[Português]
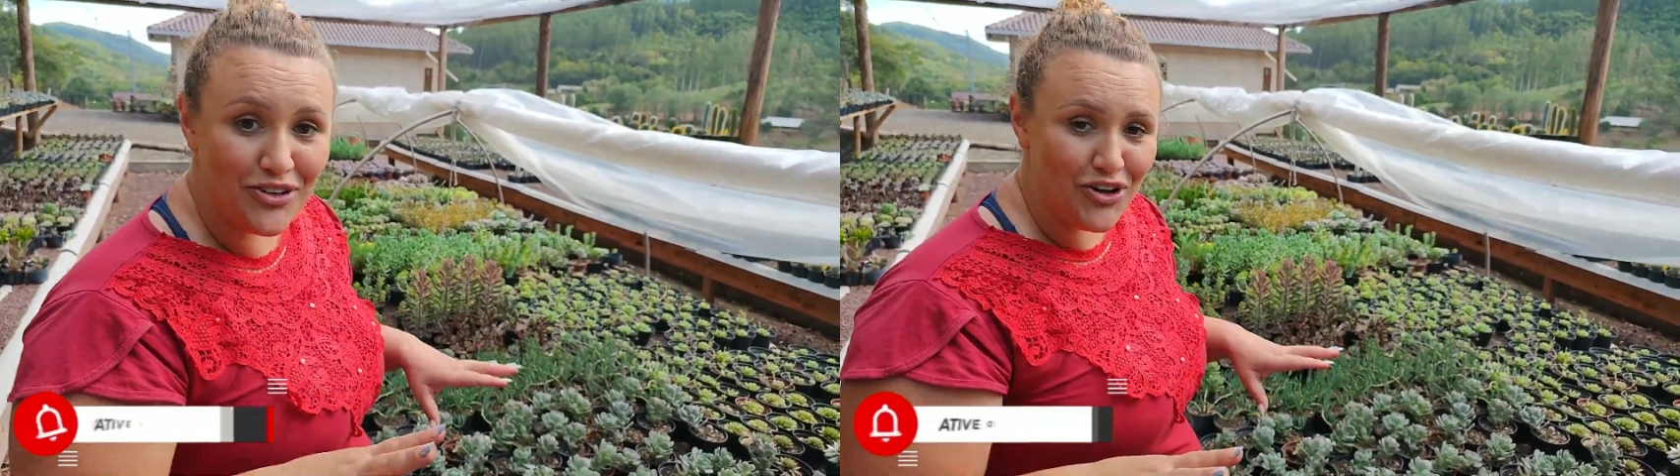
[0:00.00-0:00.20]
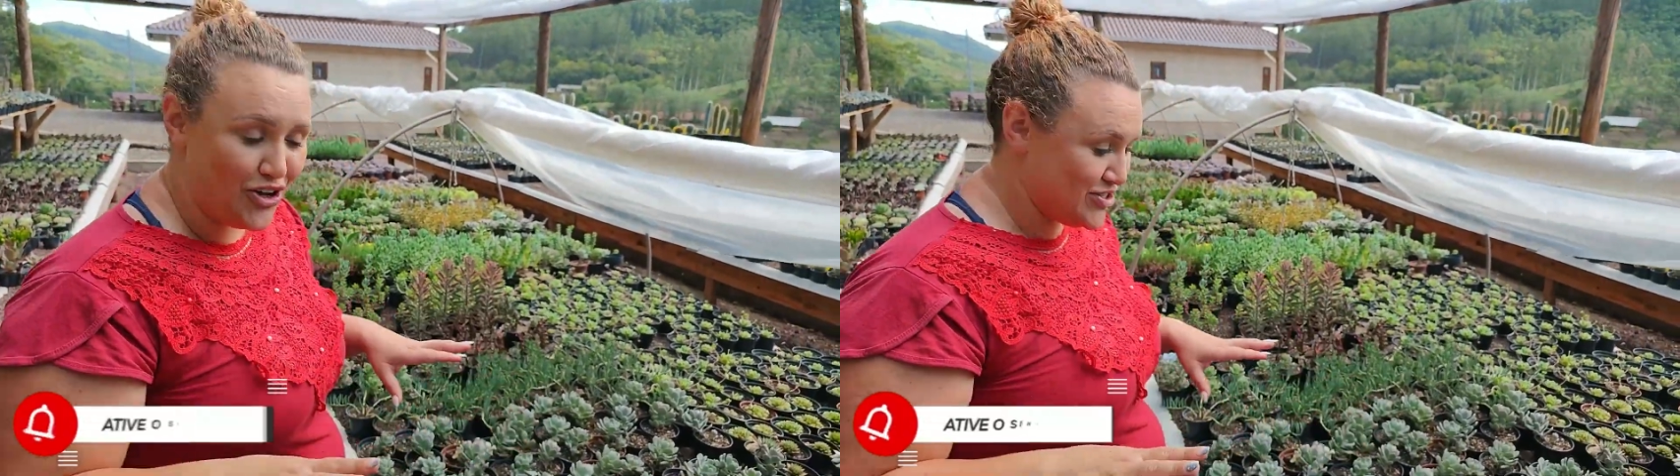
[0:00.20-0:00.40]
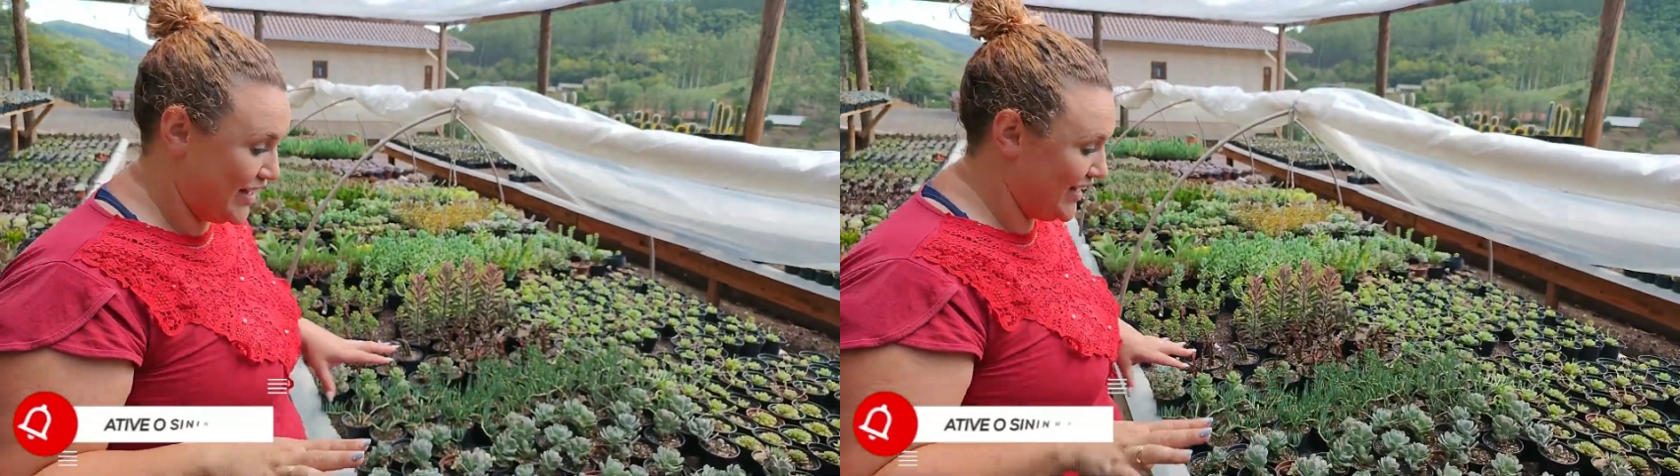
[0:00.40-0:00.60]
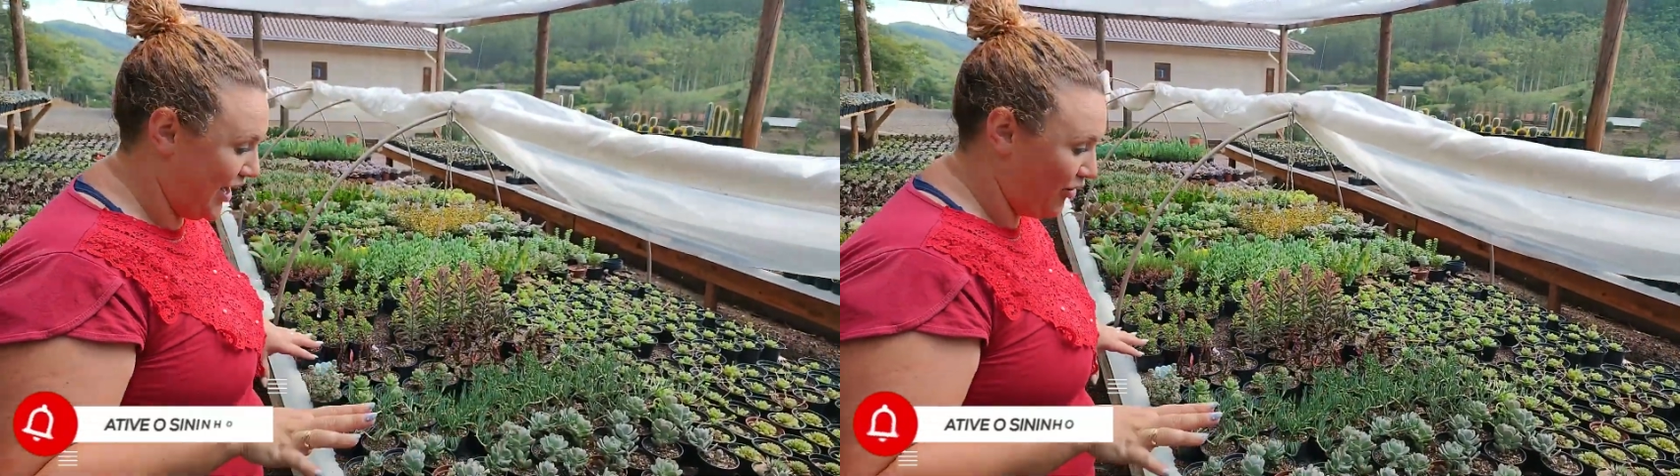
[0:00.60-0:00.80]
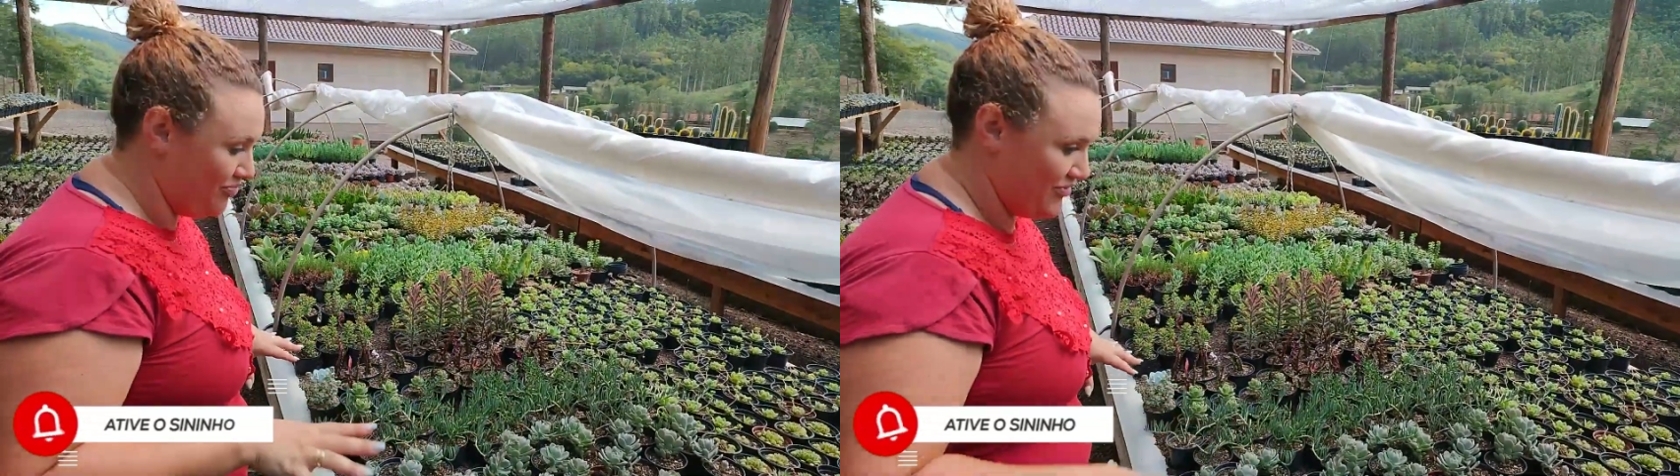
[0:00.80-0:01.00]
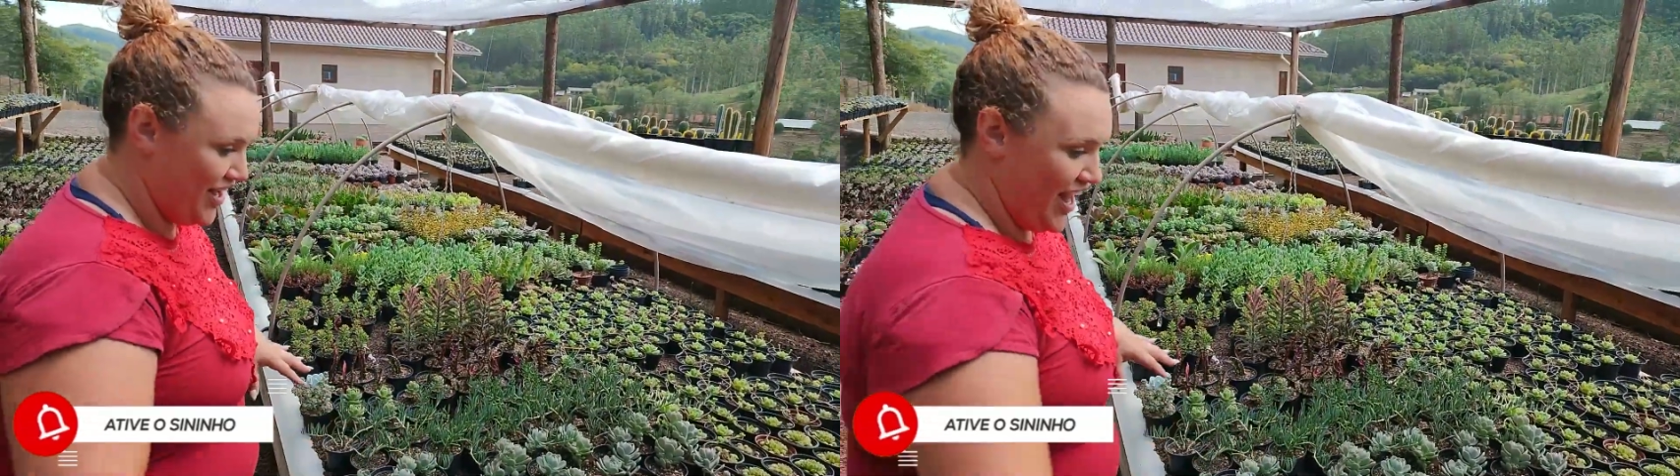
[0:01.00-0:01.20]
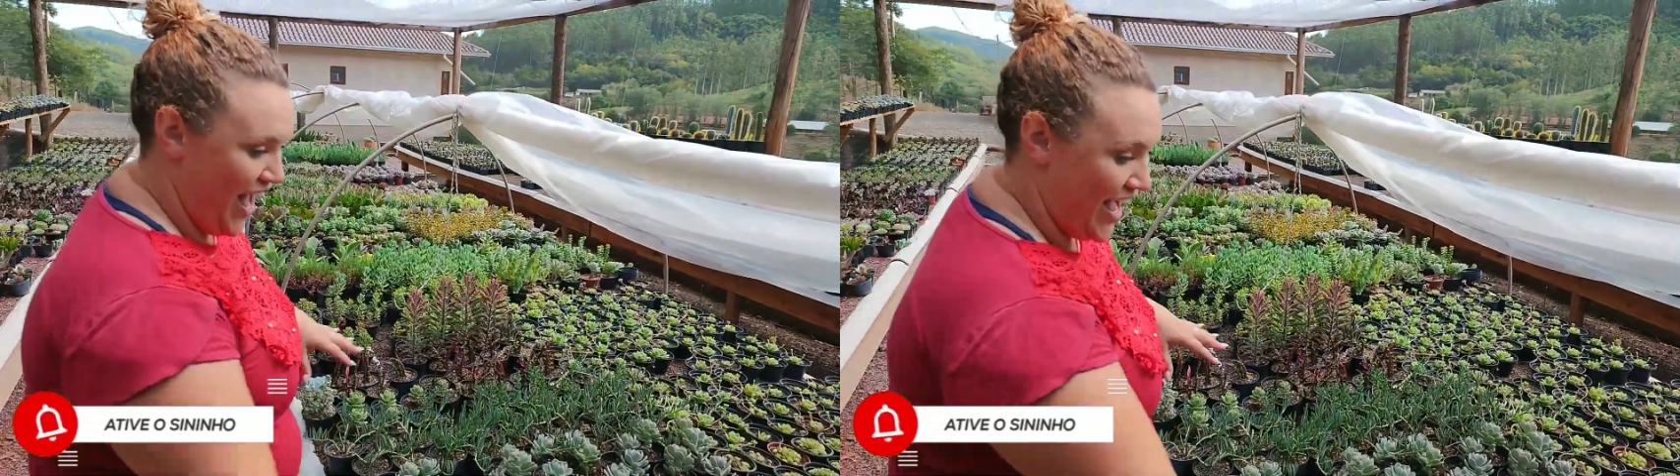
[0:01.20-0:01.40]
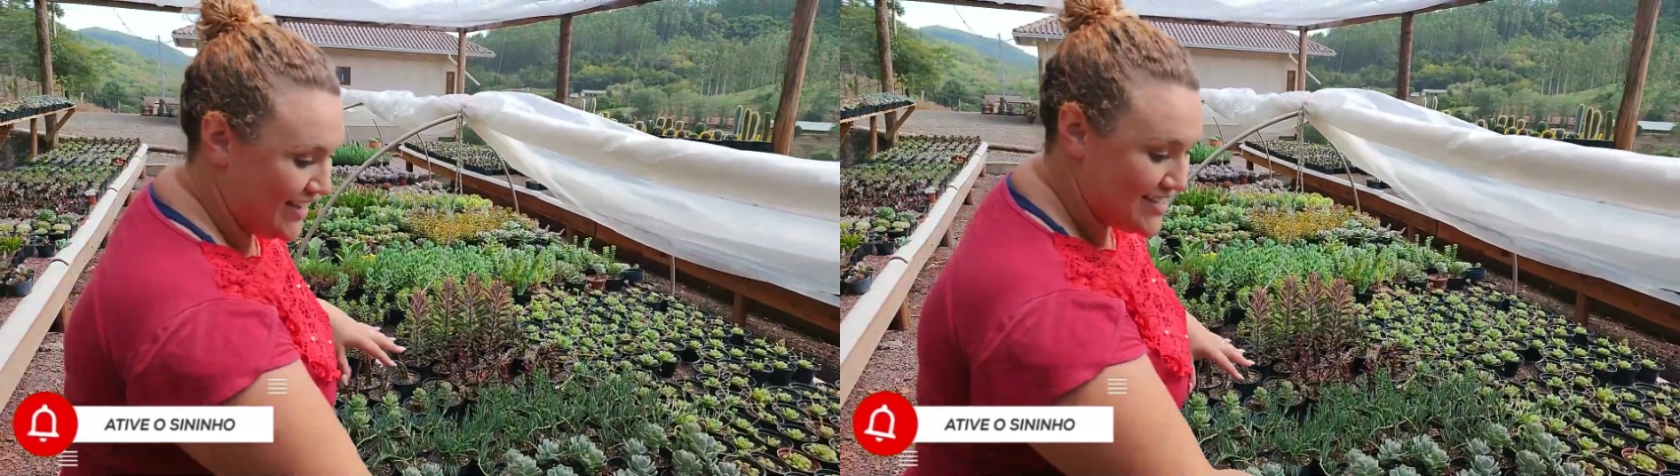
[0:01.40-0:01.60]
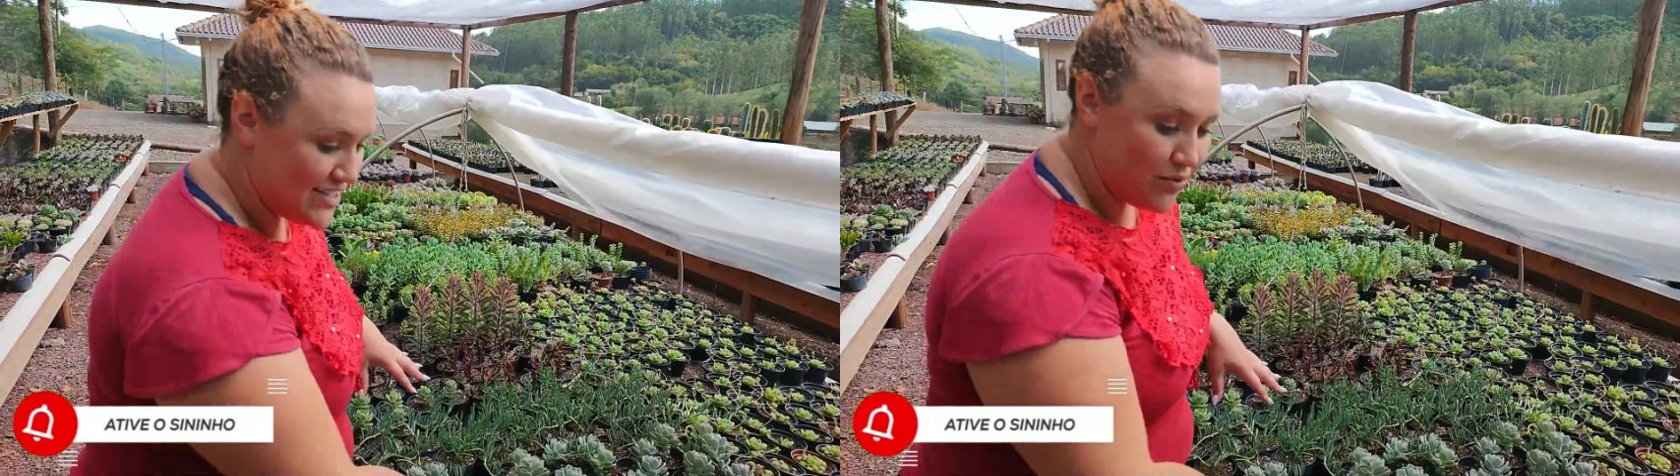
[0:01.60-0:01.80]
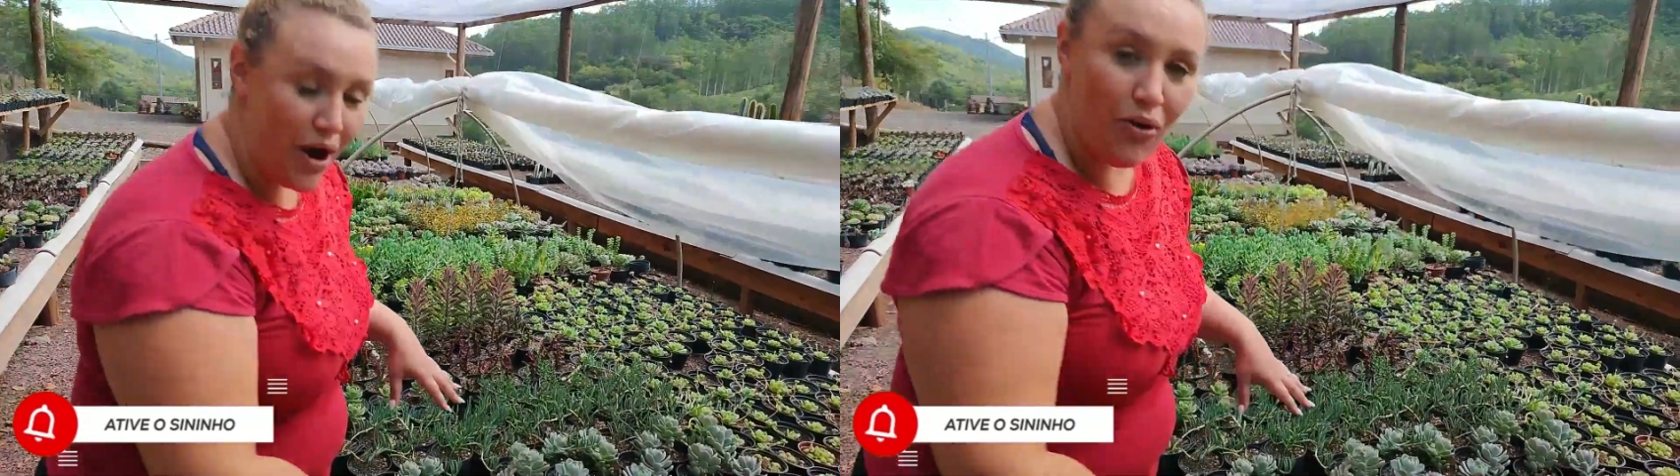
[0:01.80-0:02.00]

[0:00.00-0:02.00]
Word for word: nosso canal. Aqui são